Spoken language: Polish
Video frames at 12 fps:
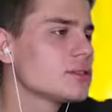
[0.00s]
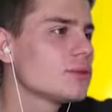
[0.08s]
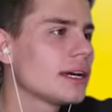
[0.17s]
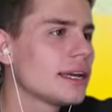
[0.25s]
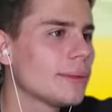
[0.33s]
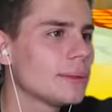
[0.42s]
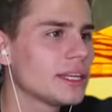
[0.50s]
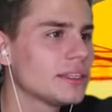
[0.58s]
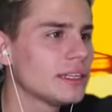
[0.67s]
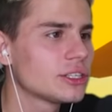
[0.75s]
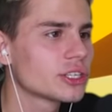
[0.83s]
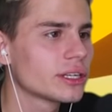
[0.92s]
i słuchaj, ja mam
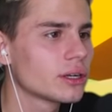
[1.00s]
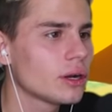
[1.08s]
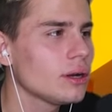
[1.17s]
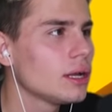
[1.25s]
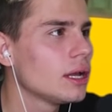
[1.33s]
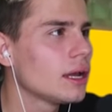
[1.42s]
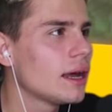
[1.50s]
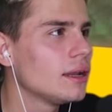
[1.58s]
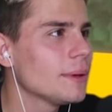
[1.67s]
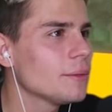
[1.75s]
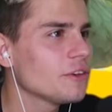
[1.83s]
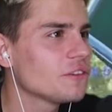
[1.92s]
jedyneczkę tylko.
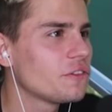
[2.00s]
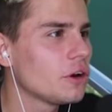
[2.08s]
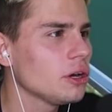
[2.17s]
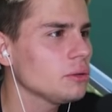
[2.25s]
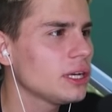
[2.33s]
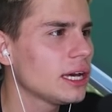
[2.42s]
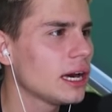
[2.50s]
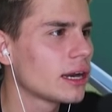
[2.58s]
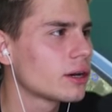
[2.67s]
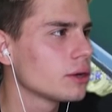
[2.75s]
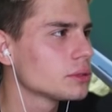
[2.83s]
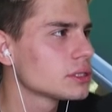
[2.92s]
Ale mam follow the
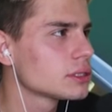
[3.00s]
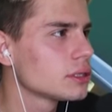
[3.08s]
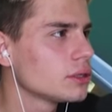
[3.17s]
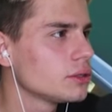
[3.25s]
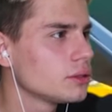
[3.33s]
arrows.